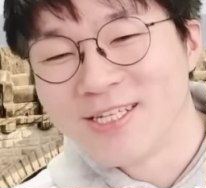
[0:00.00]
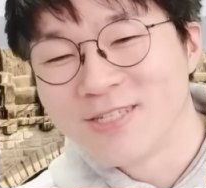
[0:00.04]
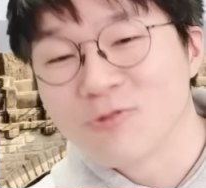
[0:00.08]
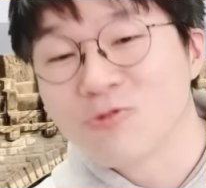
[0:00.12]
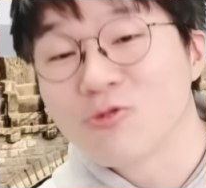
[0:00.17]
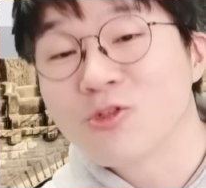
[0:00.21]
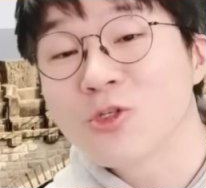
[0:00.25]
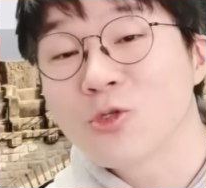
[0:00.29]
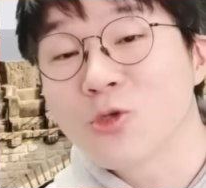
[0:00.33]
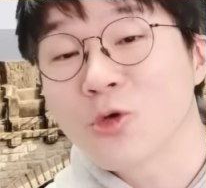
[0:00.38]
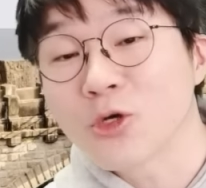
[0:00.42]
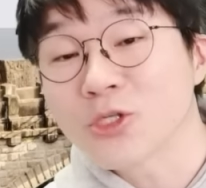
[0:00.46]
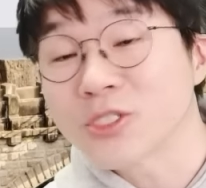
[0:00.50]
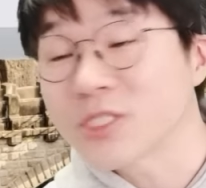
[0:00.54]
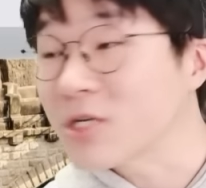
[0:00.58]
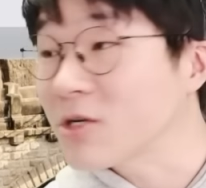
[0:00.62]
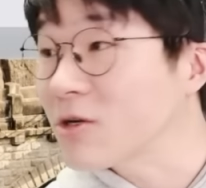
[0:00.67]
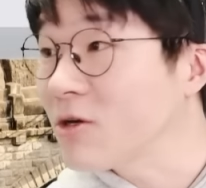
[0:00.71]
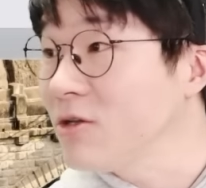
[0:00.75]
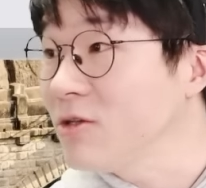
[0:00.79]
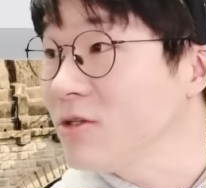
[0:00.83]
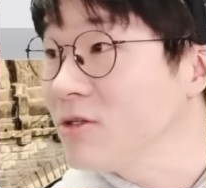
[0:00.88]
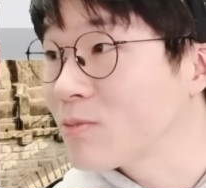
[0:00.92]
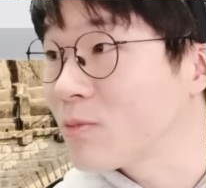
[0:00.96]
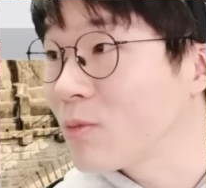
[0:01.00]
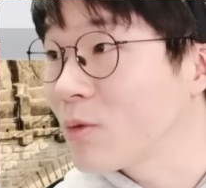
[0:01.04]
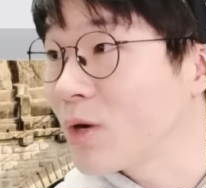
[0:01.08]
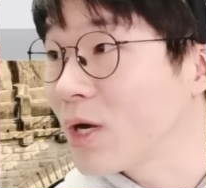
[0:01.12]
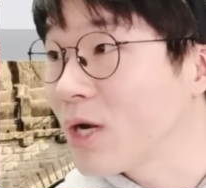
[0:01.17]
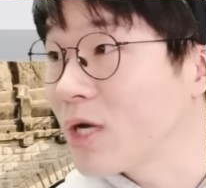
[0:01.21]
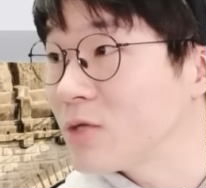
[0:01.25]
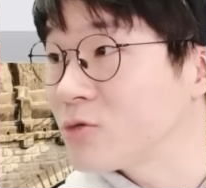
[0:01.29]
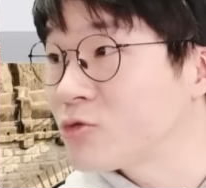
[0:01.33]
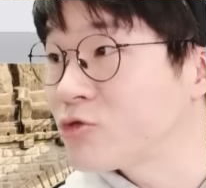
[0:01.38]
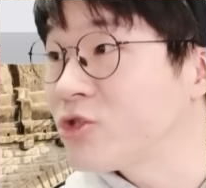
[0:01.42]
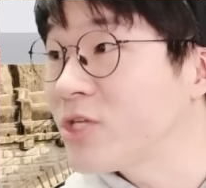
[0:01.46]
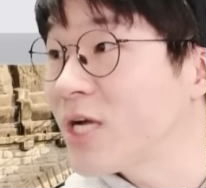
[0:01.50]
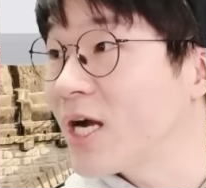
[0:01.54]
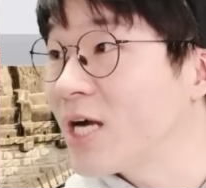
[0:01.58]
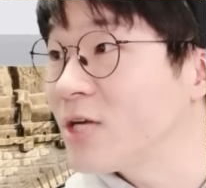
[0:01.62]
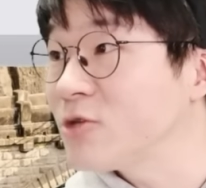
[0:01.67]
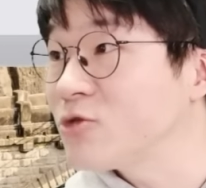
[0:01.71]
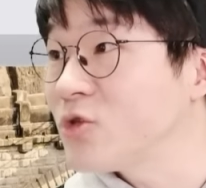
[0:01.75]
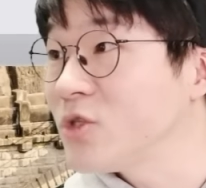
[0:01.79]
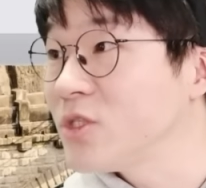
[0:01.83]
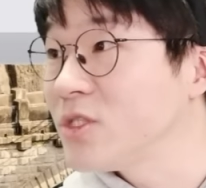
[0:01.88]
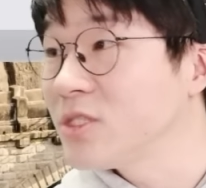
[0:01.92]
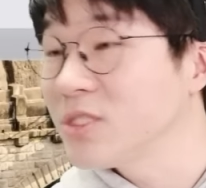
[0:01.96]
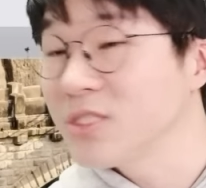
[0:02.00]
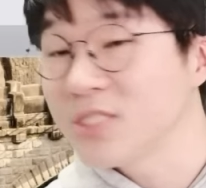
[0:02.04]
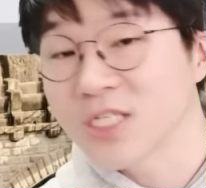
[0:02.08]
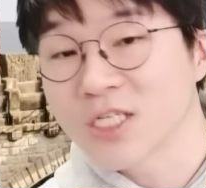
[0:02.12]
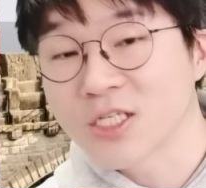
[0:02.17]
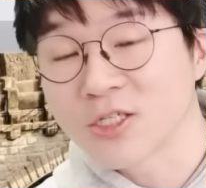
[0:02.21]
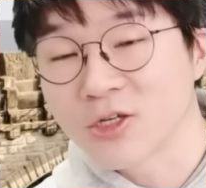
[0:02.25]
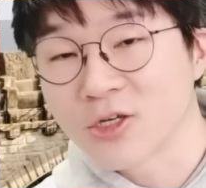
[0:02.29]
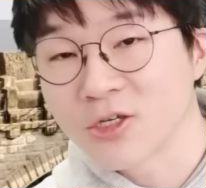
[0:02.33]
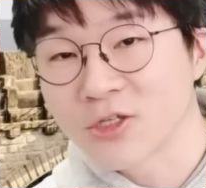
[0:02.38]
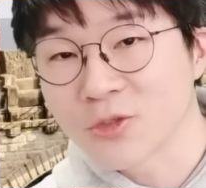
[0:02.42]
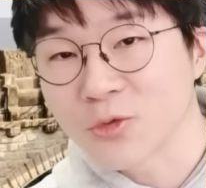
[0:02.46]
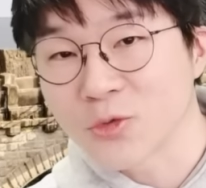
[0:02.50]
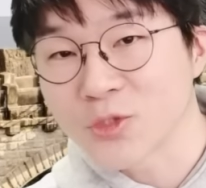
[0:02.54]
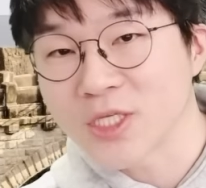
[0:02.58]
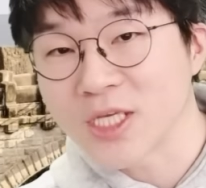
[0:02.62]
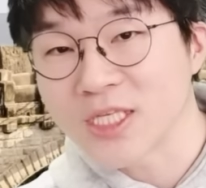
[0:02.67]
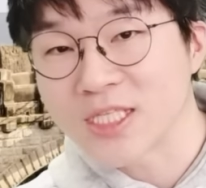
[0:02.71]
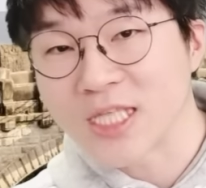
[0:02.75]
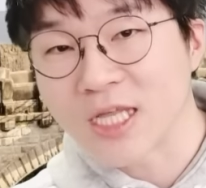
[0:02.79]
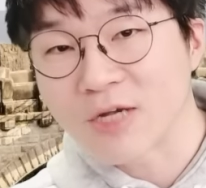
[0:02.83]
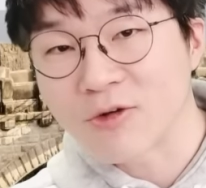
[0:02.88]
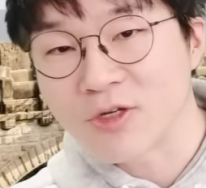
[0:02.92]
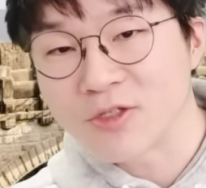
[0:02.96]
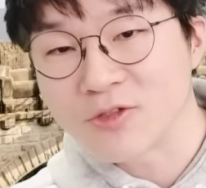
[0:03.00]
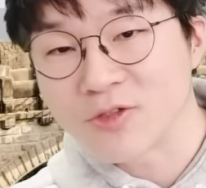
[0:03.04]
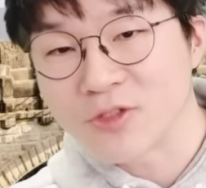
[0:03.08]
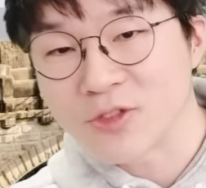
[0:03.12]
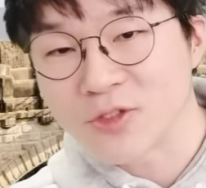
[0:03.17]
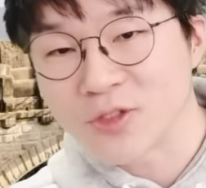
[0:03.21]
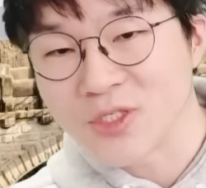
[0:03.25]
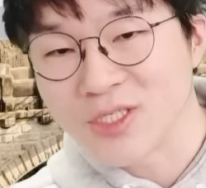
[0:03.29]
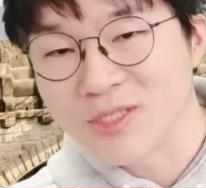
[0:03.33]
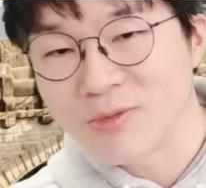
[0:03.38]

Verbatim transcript: 우리도 어쨌건 뭔가 주장할 수 있는 이제 그런 곳에 있다고 할 수 있죠.